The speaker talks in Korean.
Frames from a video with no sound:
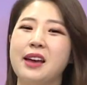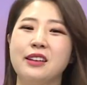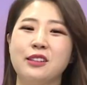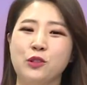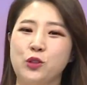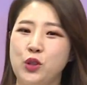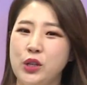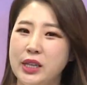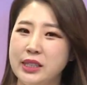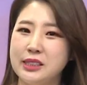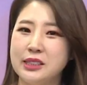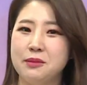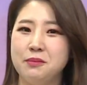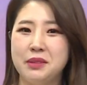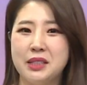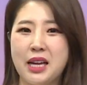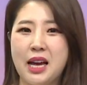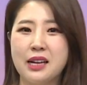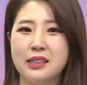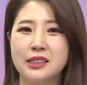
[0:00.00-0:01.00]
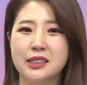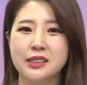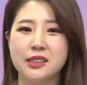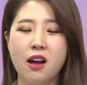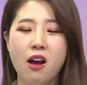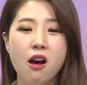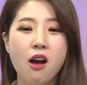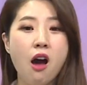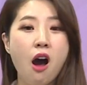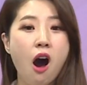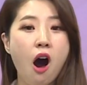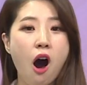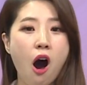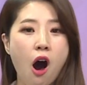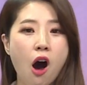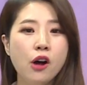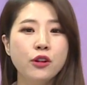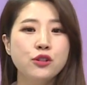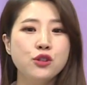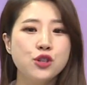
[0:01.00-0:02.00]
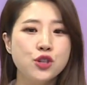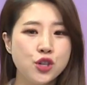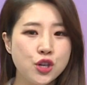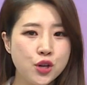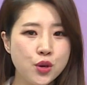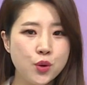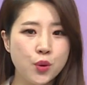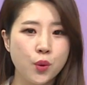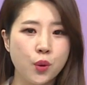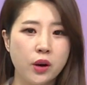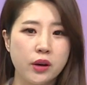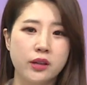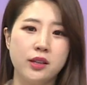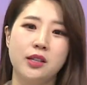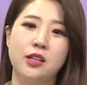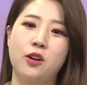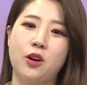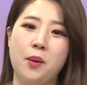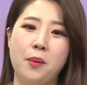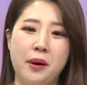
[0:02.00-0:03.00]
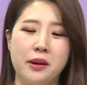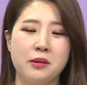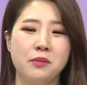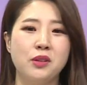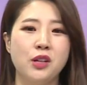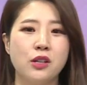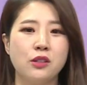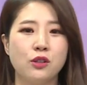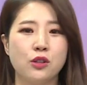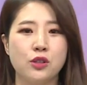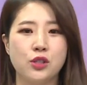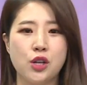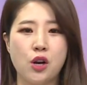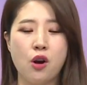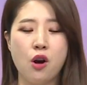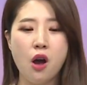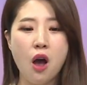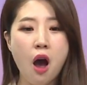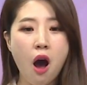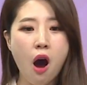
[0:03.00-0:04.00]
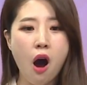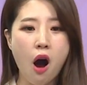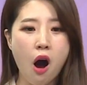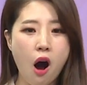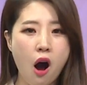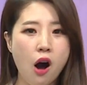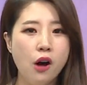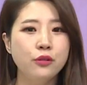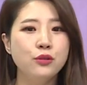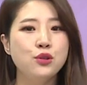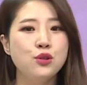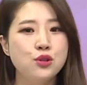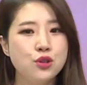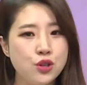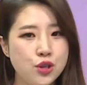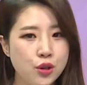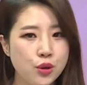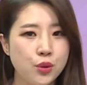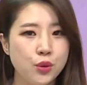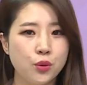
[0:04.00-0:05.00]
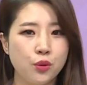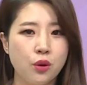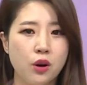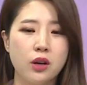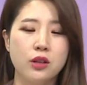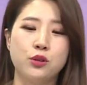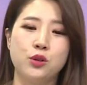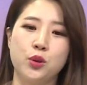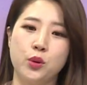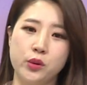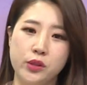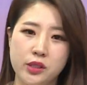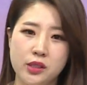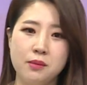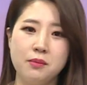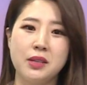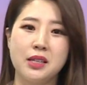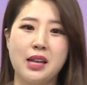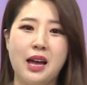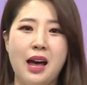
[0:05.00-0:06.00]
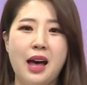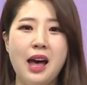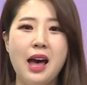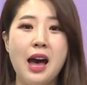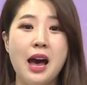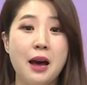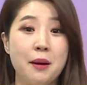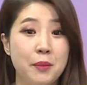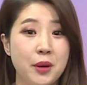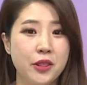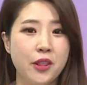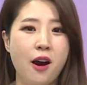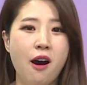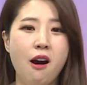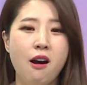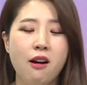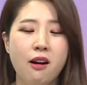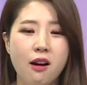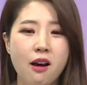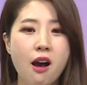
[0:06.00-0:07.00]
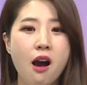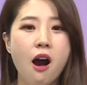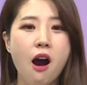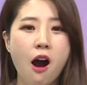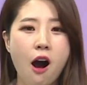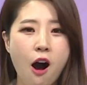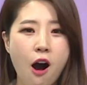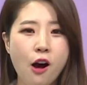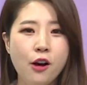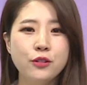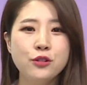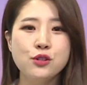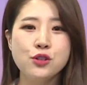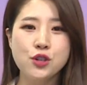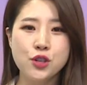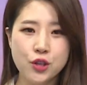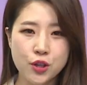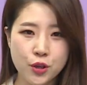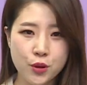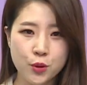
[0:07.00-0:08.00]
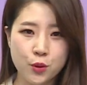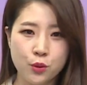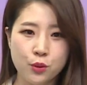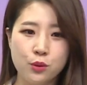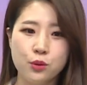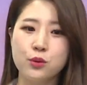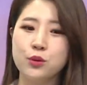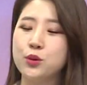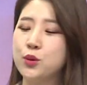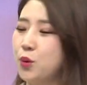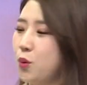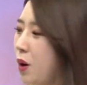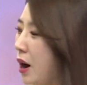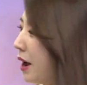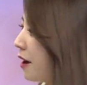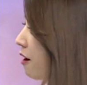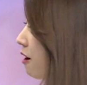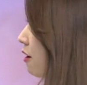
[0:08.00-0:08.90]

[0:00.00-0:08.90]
뒤에 있습니다. 그래서 u n d u 이렇게 발음이 되는 거죠. u n d u 좋습니다. 한 번 더 u n d u 좋아요.